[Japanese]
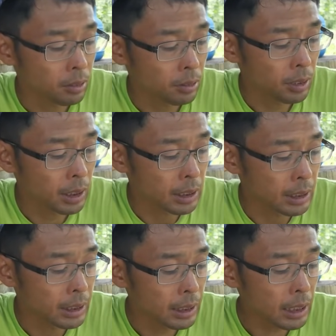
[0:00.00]
と、これはです
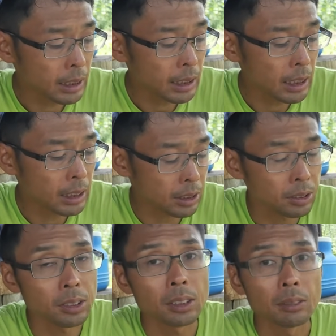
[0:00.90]
ね、自家採
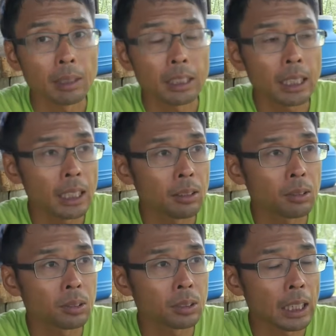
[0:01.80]
取、まあ、種
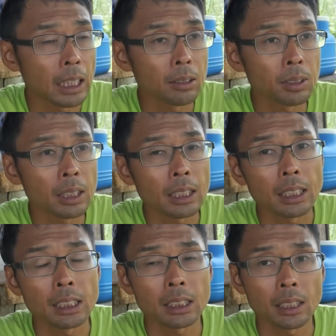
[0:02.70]
を、種取りが
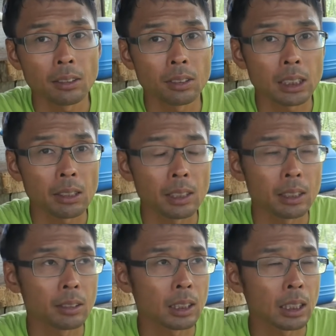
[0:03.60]
禁止されるって騒い
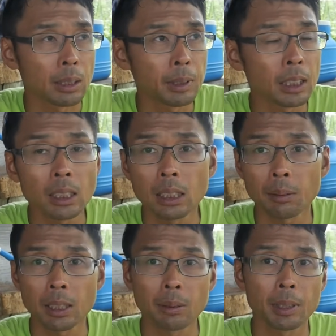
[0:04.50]
でる方、未だに
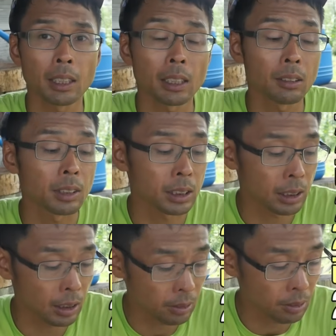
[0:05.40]
たまに見かけるんで
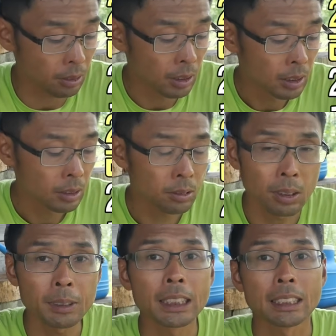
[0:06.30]
すけれど、
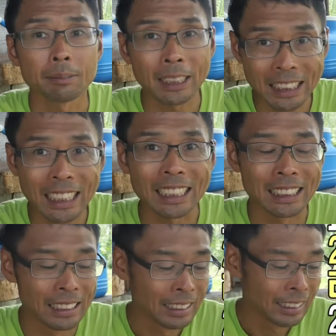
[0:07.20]
これも間違いで
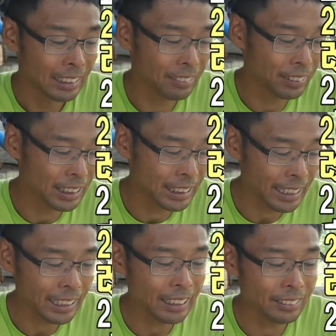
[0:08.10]
す。えこれ
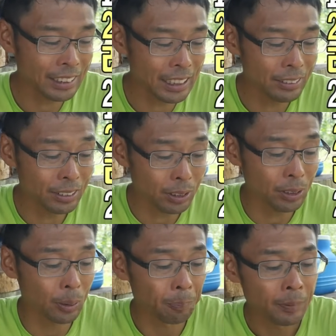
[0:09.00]
正確に言う
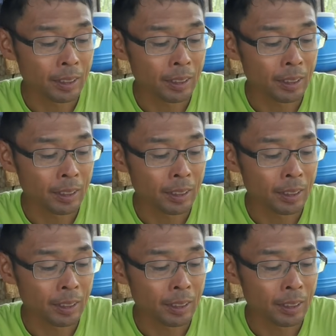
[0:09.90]
と、